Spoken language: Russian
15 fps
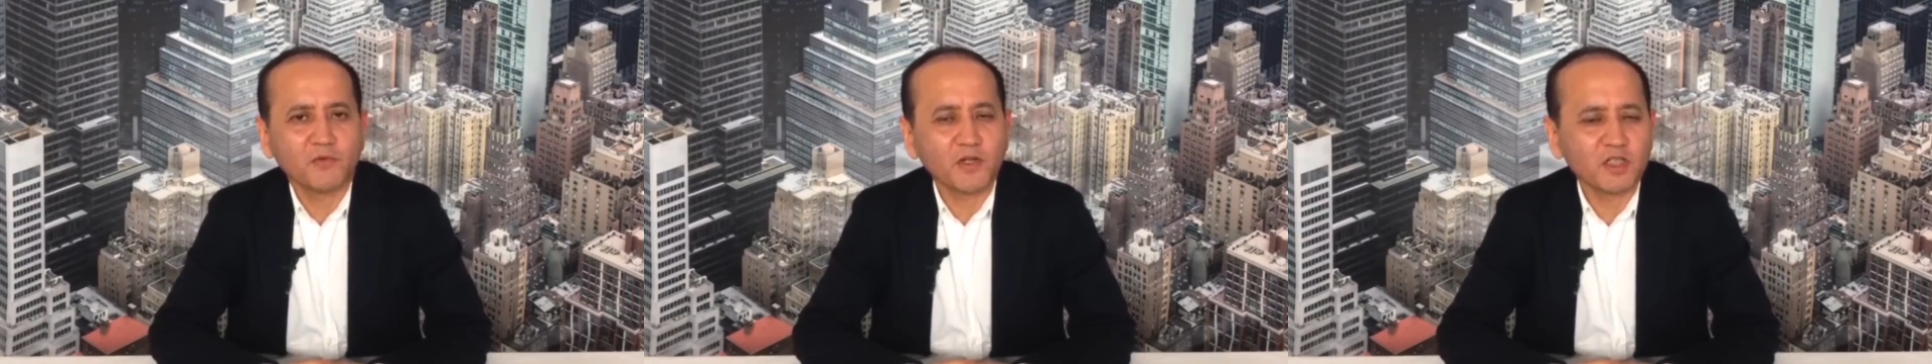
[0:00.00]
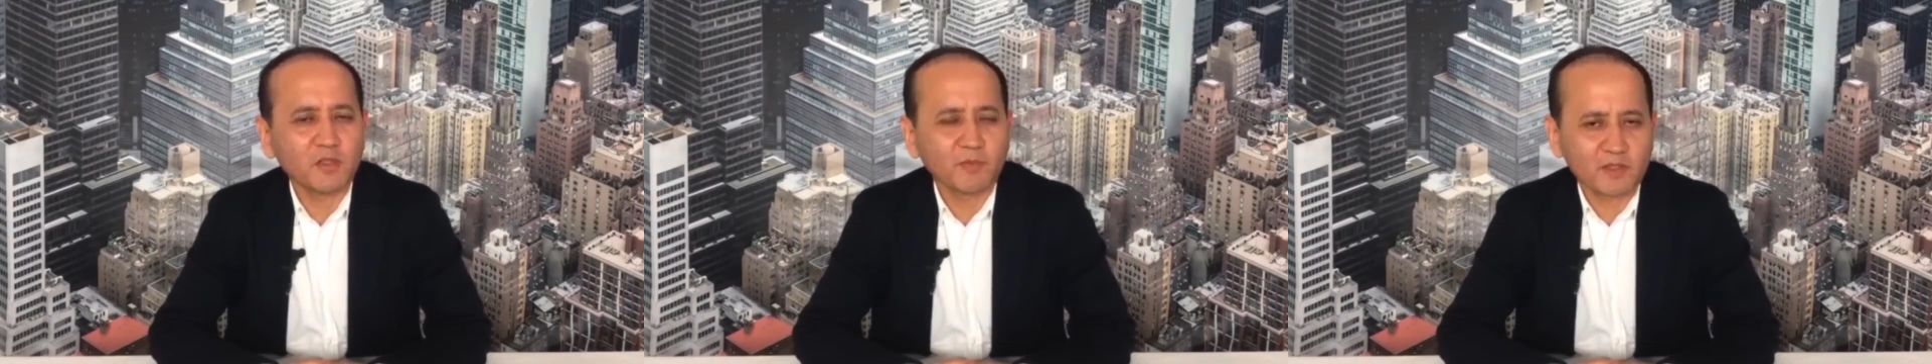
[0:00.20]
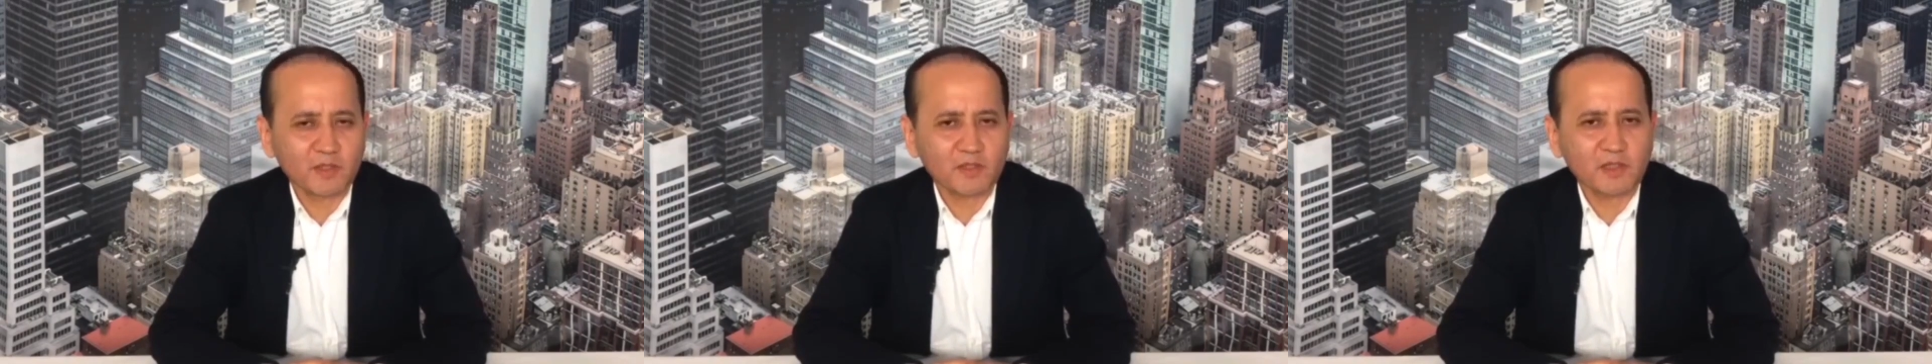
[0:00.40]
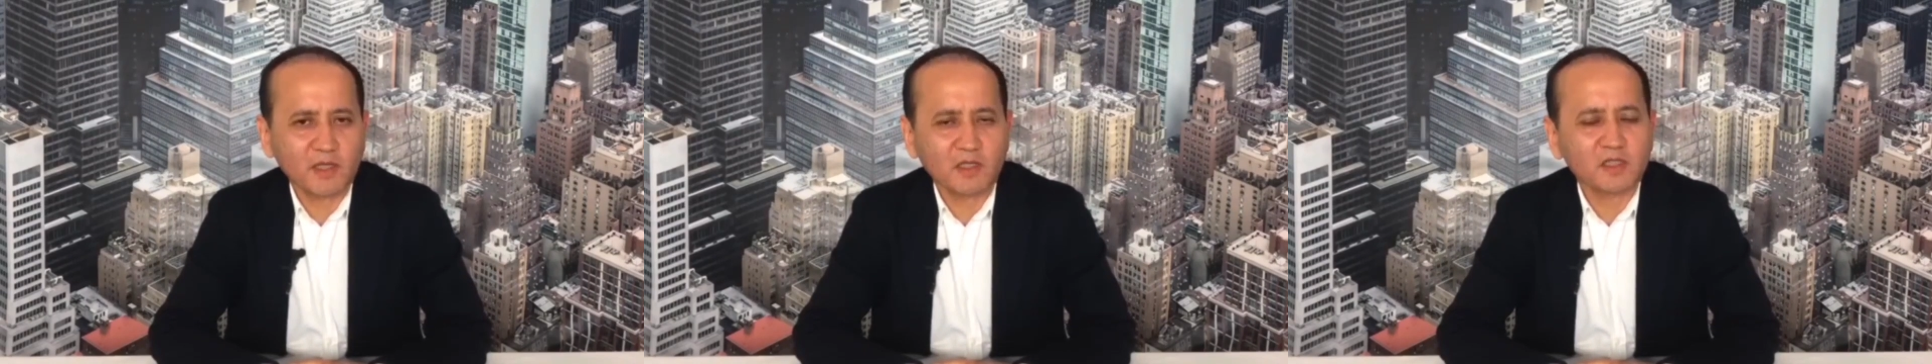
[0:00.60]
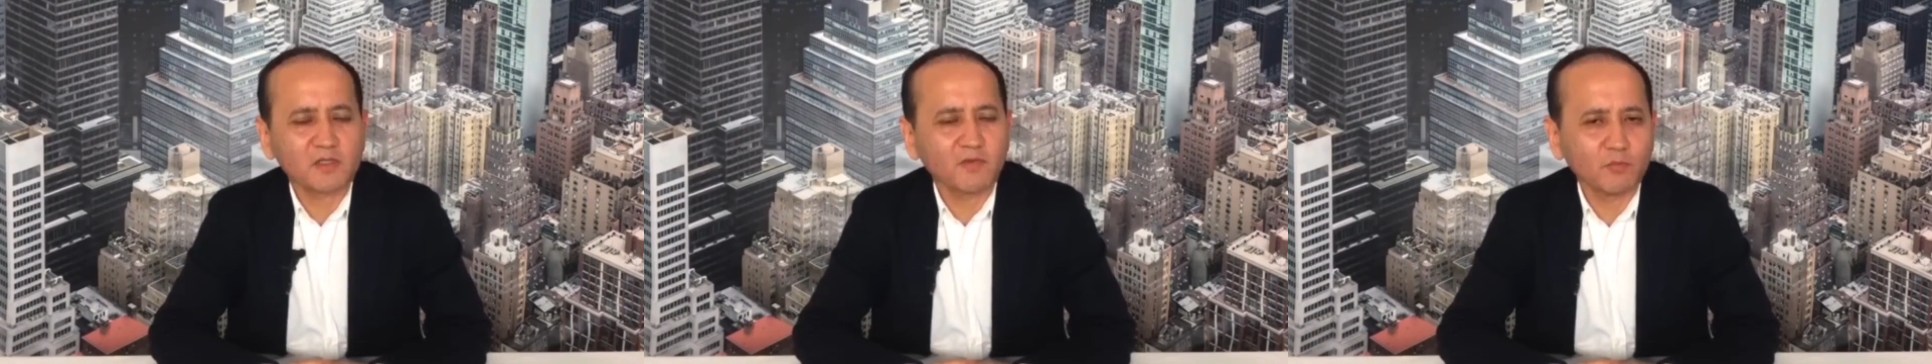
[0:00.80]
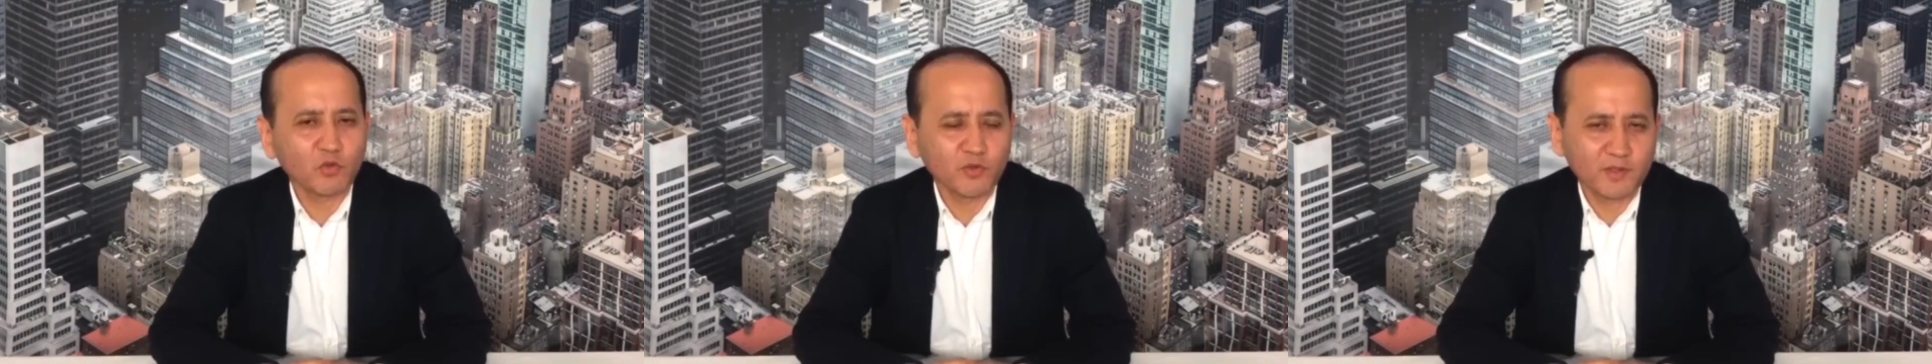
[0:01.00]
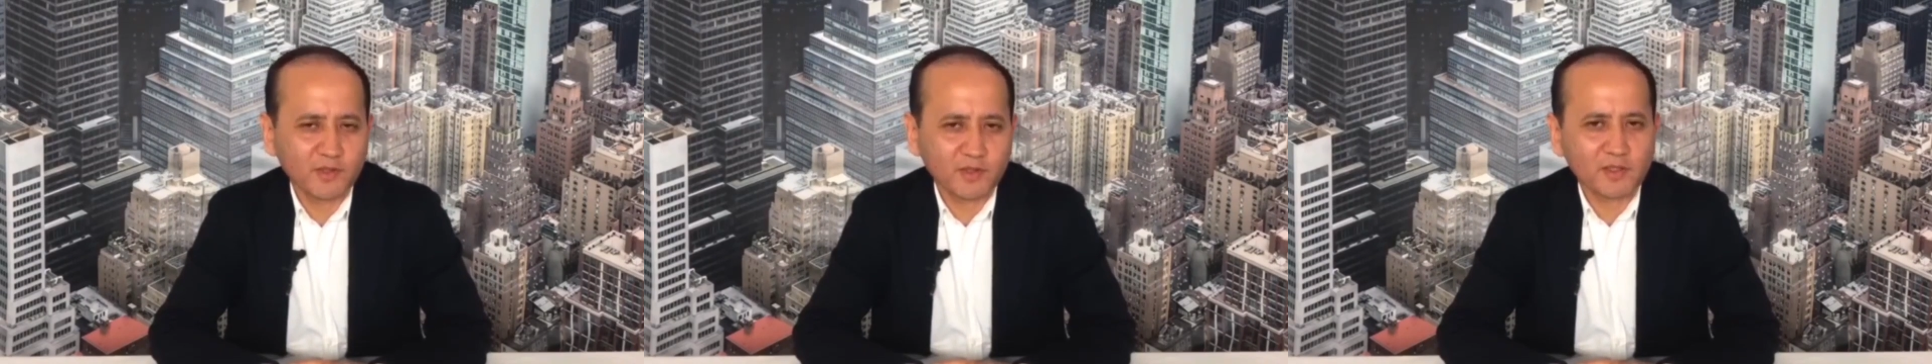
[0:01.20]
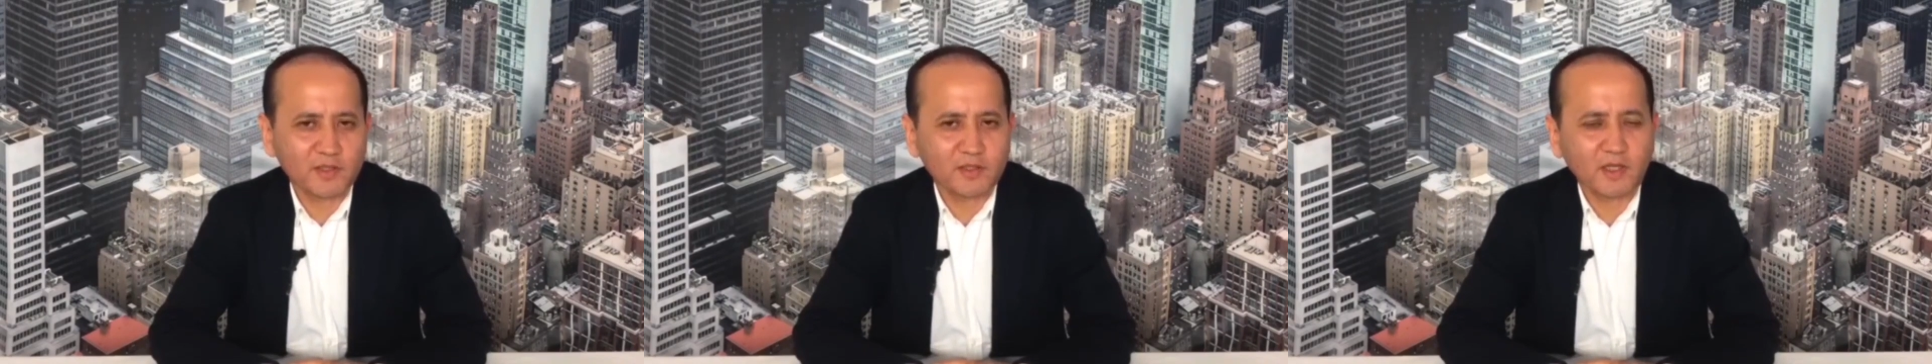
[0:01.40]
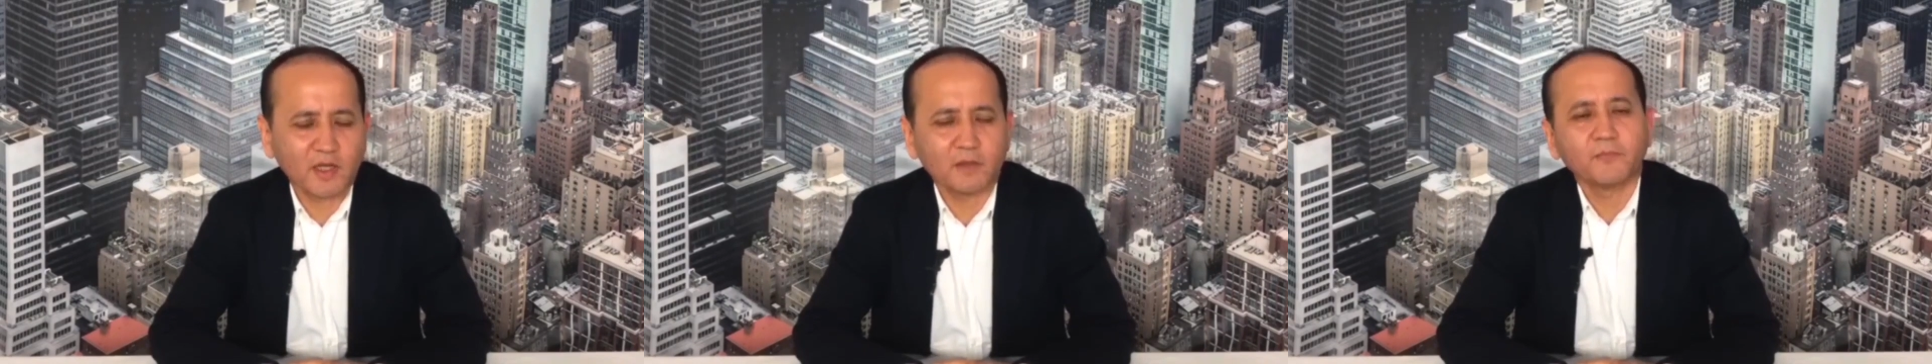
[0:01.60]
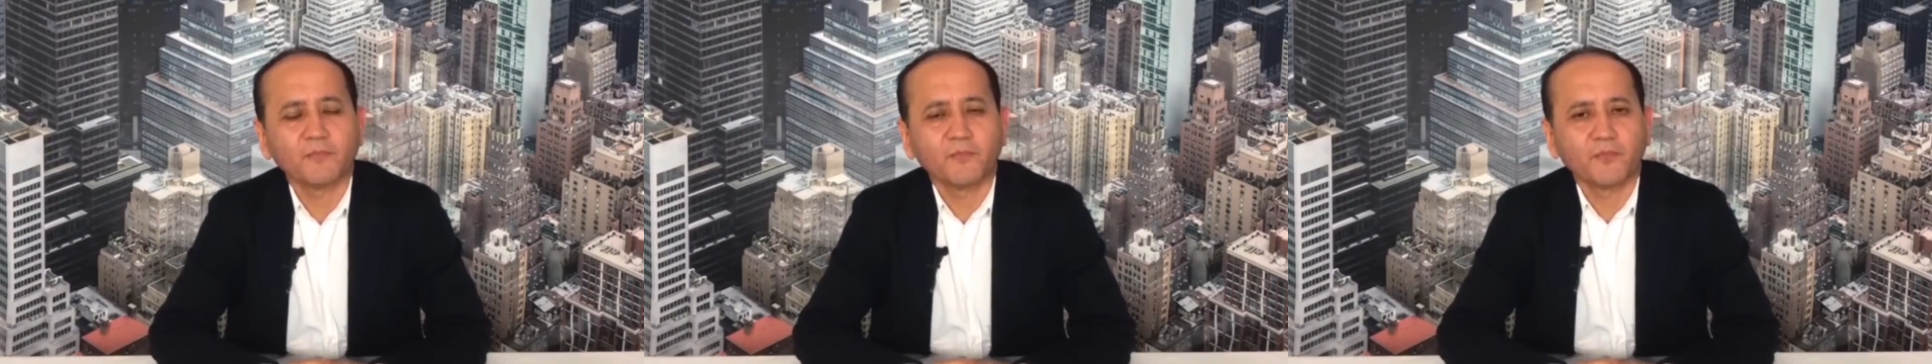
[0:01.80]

Freedom Казахстан, Свободный Казахстан.